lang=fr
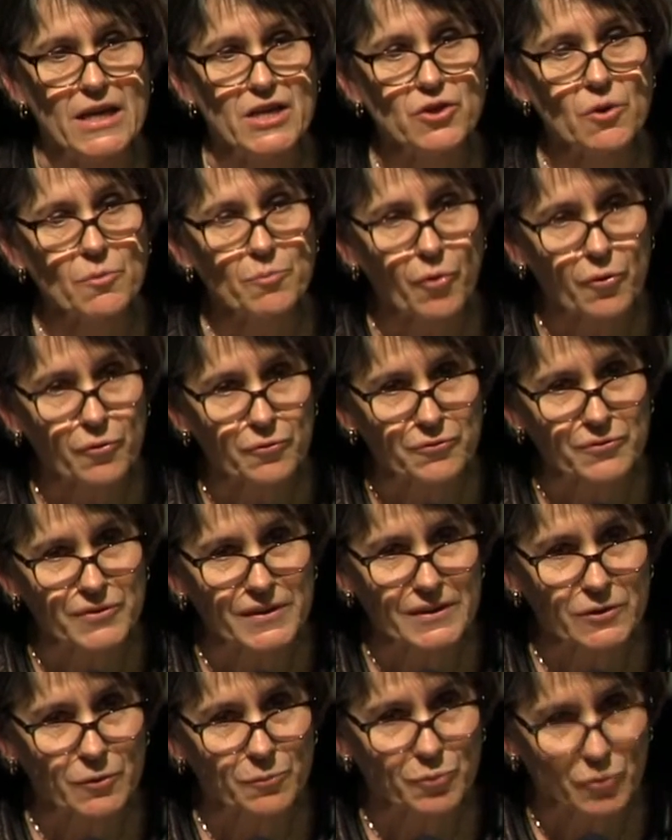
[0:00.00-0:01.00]
et j'en
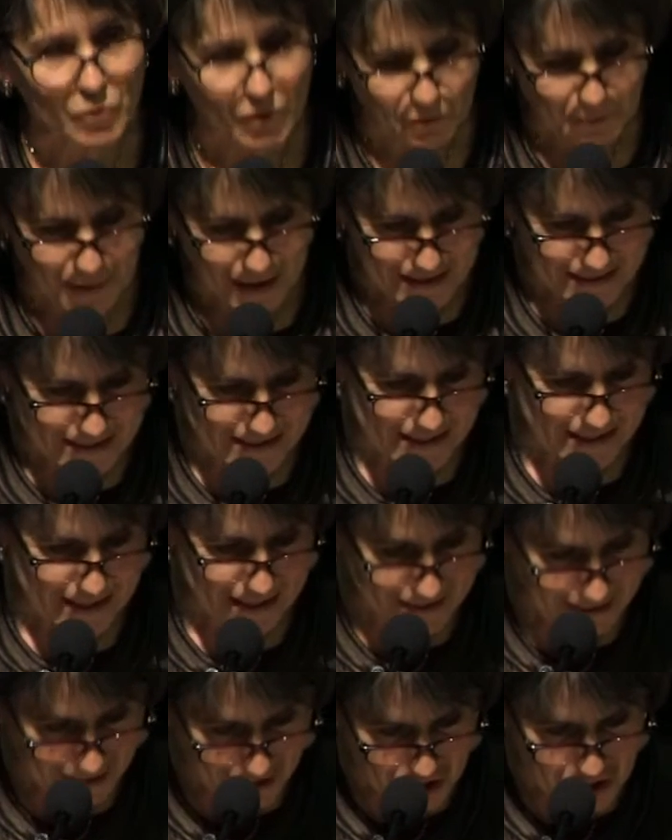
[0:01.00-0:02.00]
profite pour
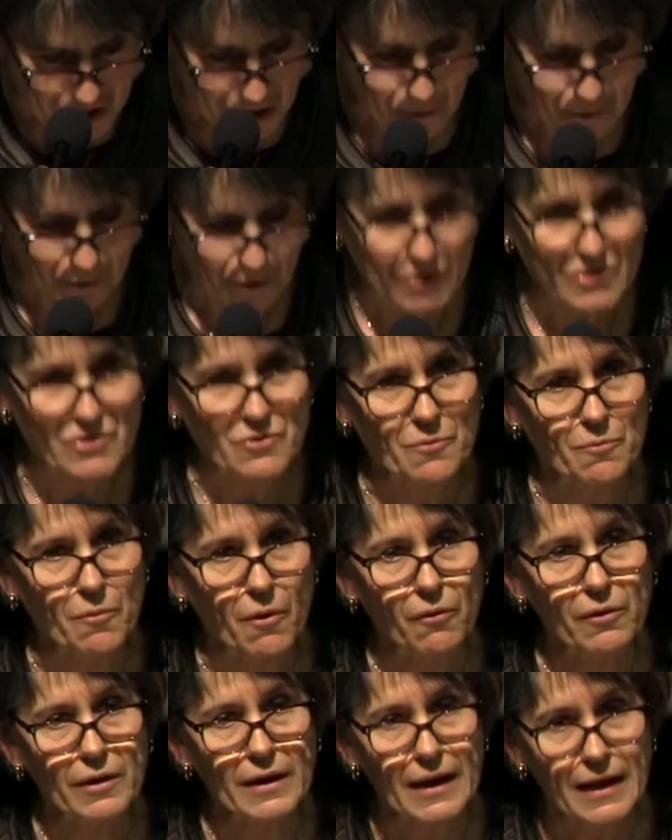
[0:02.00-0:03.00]
remercier très
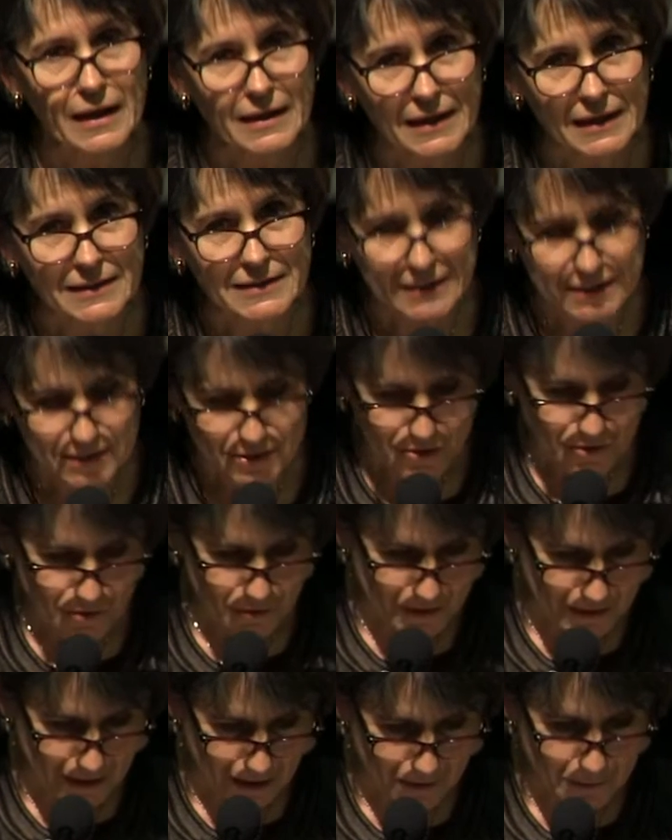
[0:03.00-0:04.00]
chaleureusement Catherine
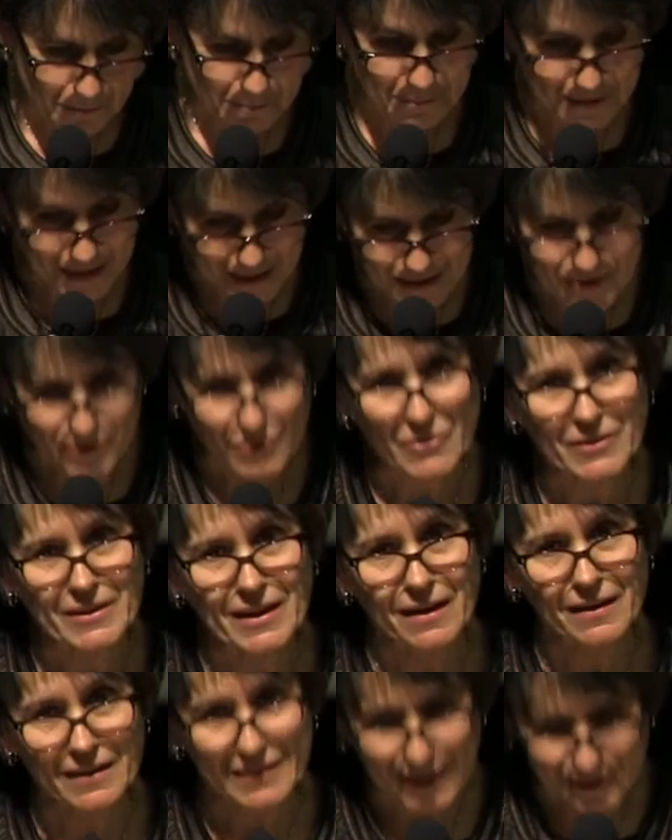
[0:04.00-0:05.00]
Seguin, Pierre
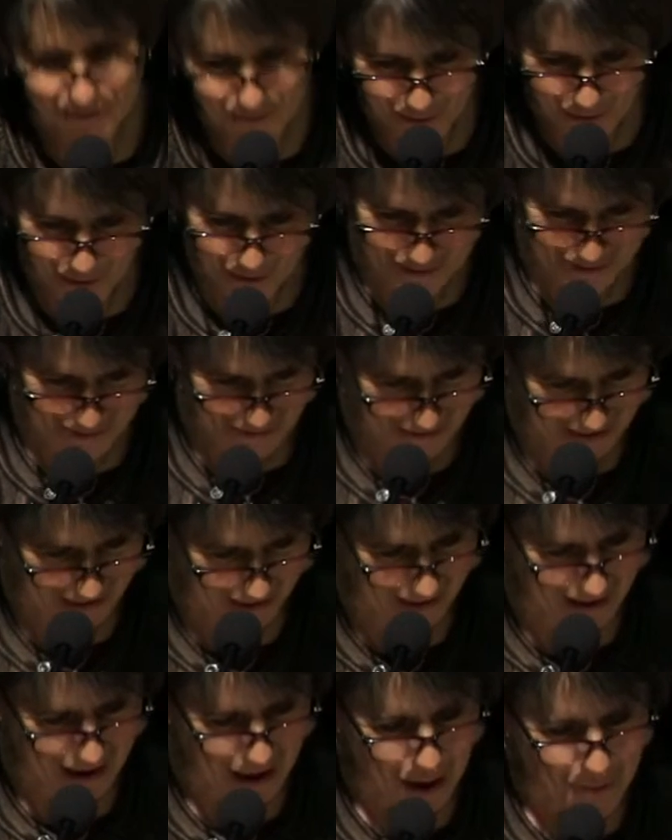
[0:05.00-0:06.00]
Seguin et Anne-Laure
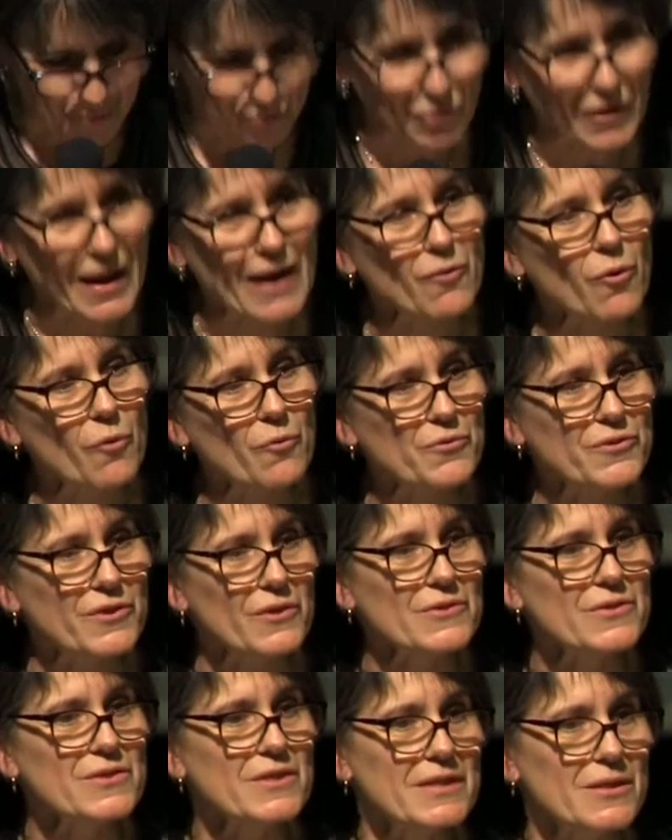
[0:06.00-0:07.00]
Seguin, pour la
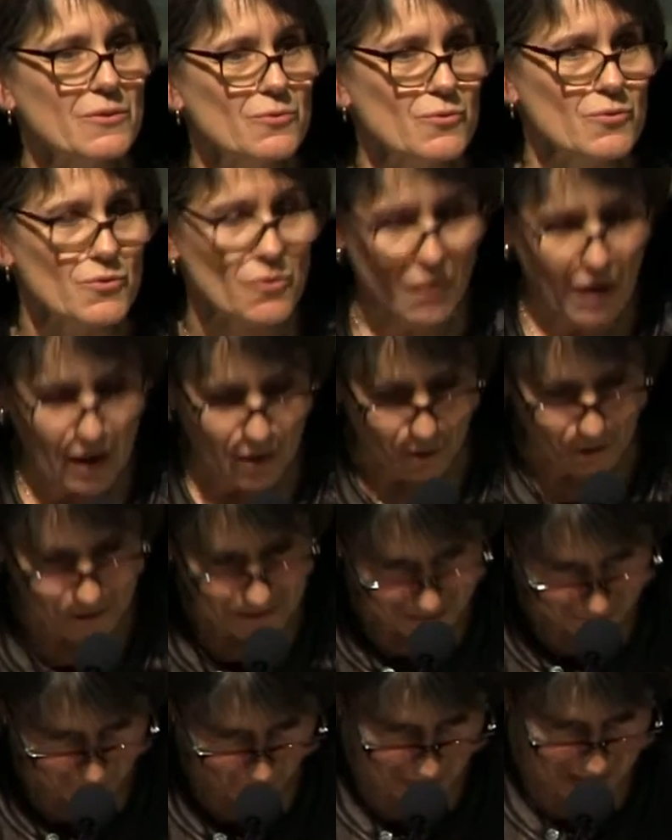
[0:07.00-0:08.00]
confiance qu'ils nous ont
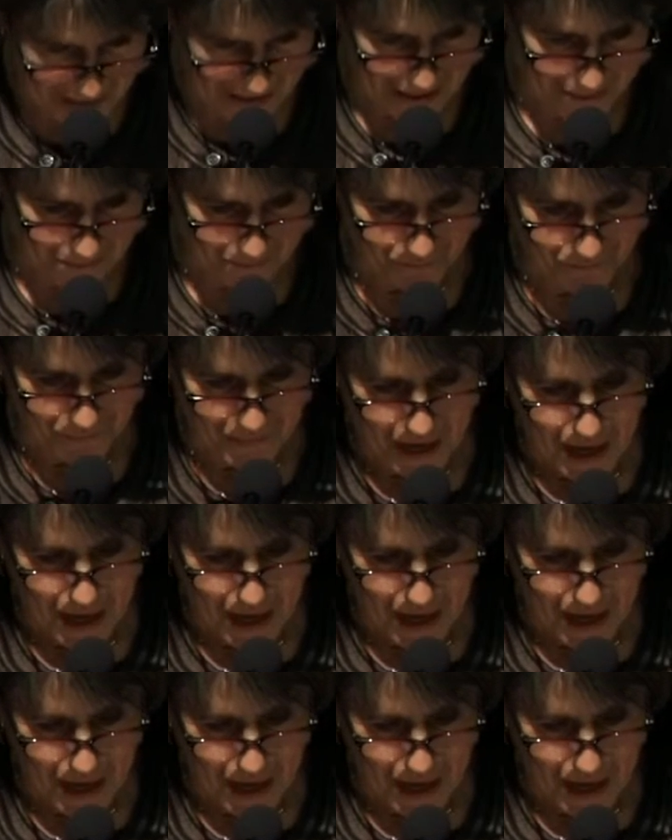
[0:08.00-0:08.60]
alors témoignée.